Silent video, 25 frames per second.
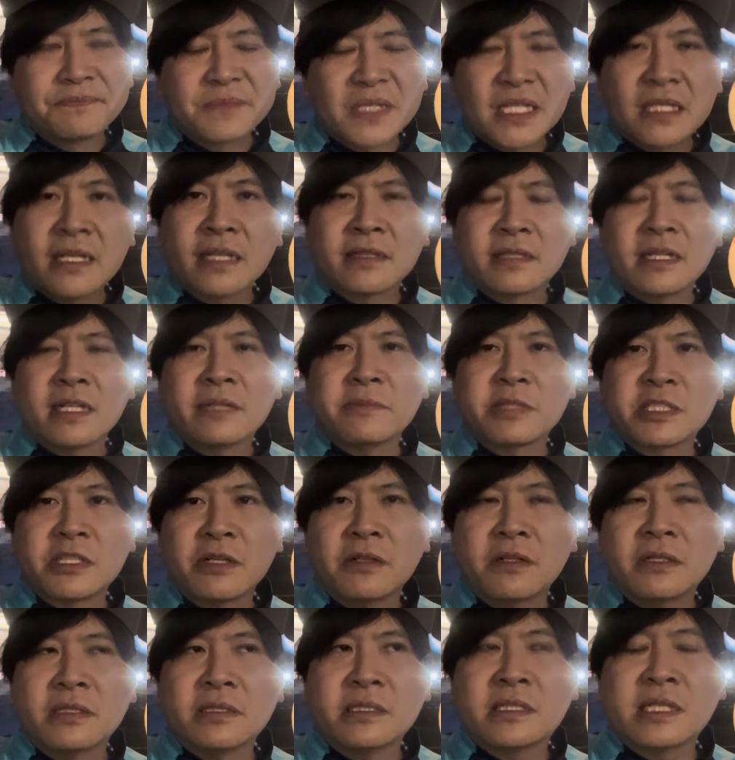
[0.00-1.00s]
やってやりましょ
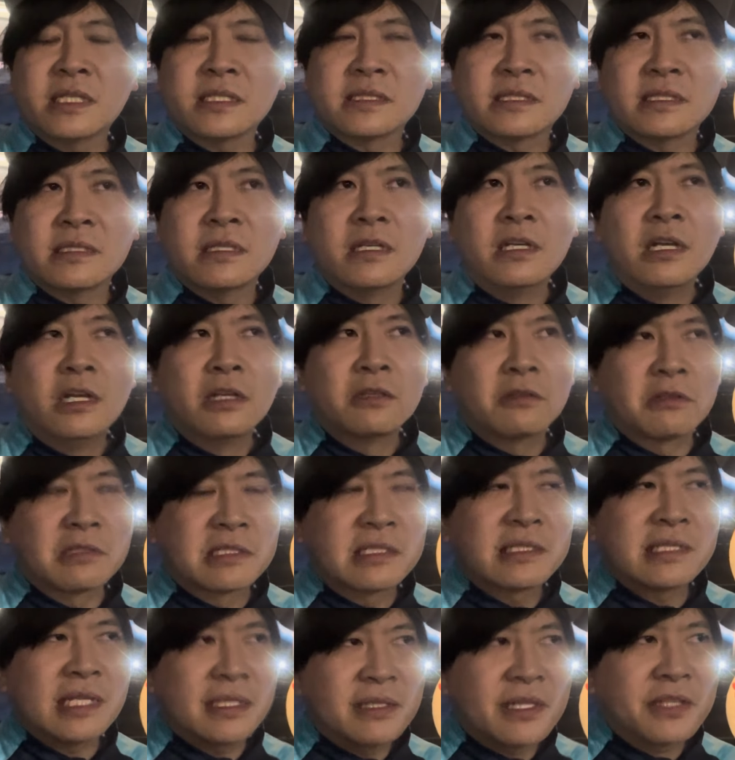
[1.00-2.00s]
う。2節。鳥栖
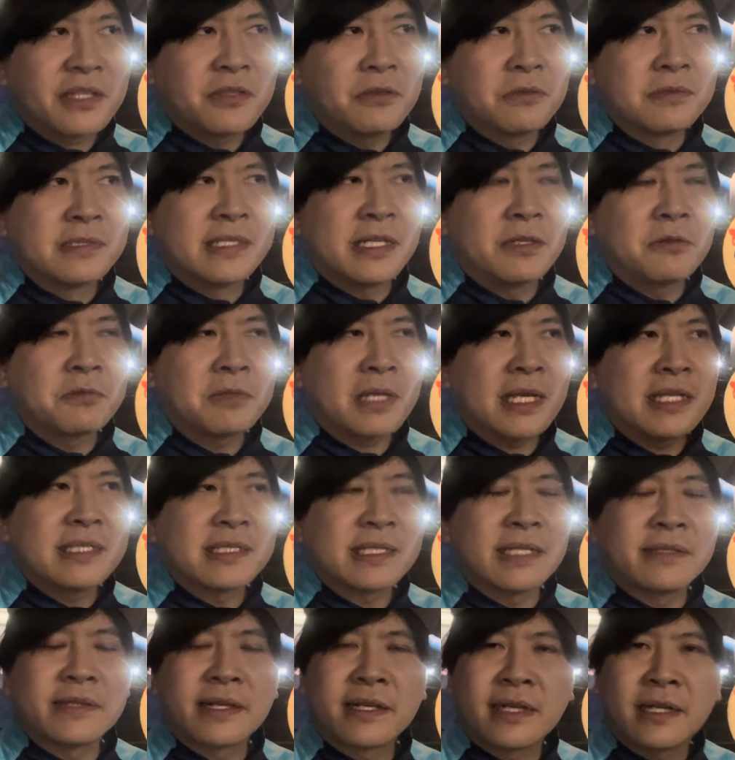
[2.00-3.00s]
さんね、今日0対
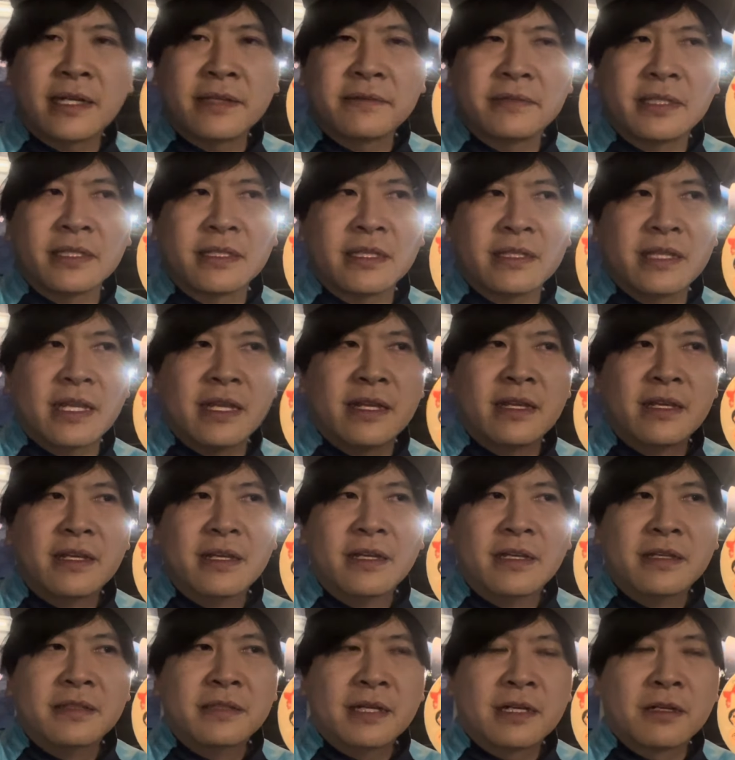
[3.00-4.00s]
3で勝っててね、
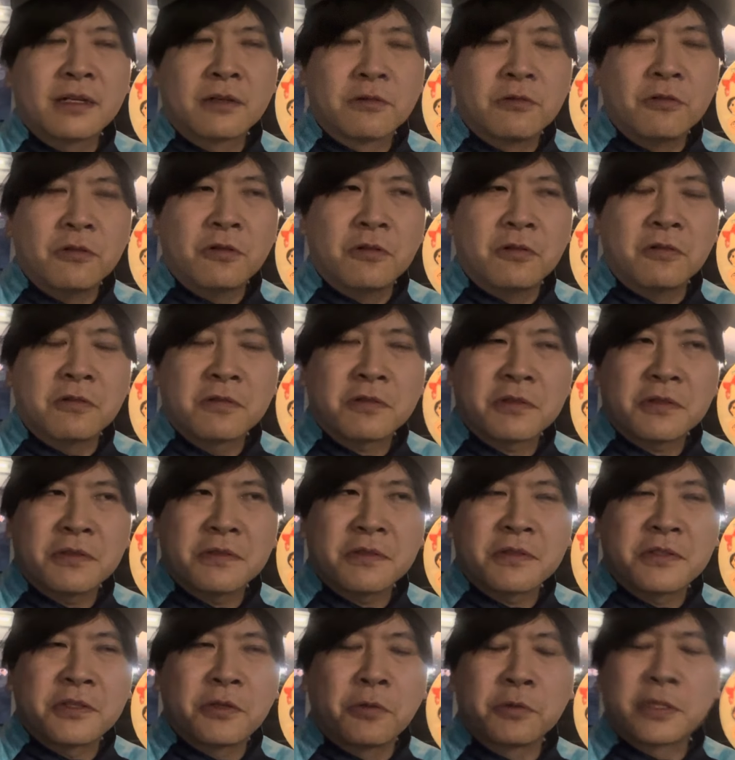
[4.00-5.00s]
なんかこ
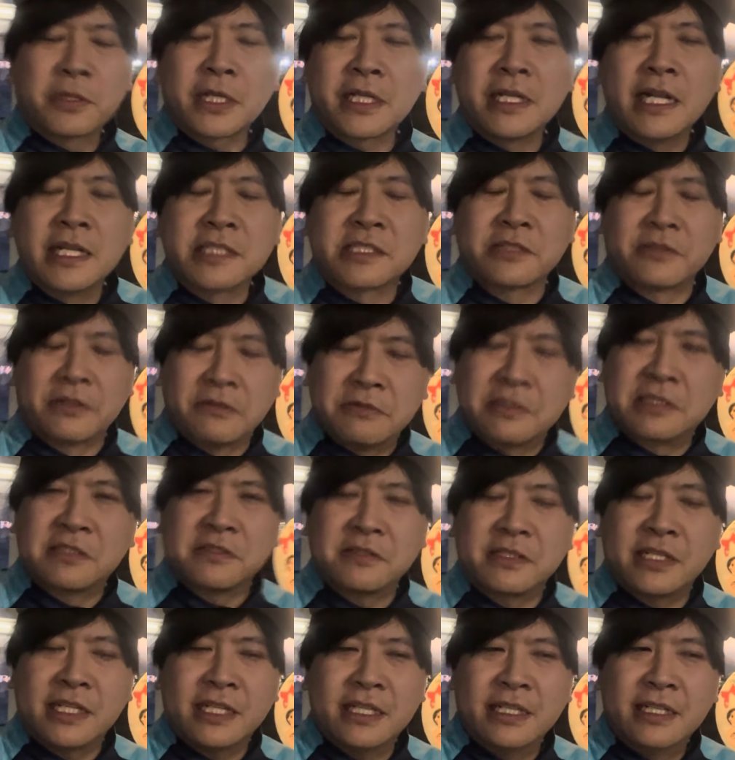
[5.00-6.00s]
う、強敵なんですよね、普通
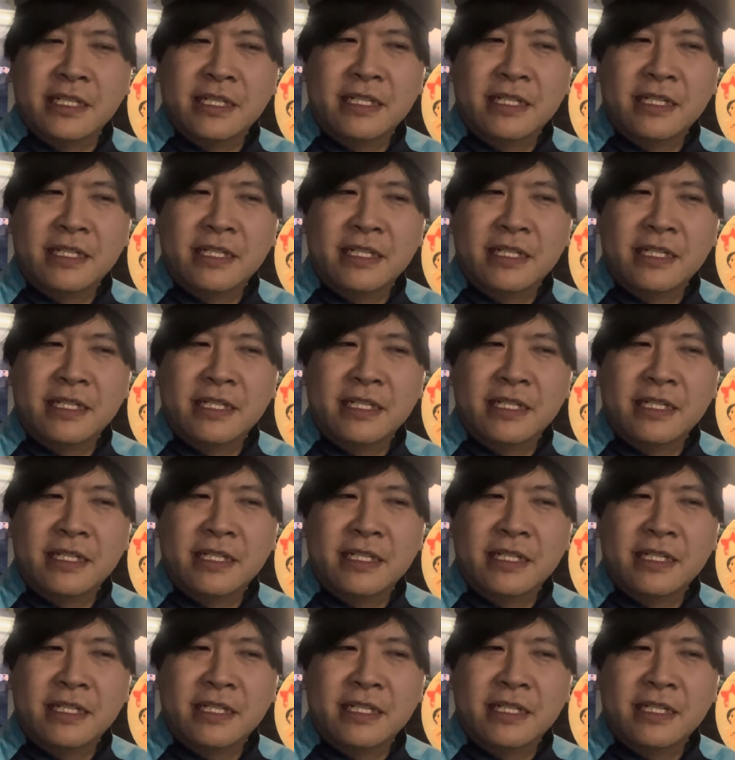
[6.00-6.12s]
に。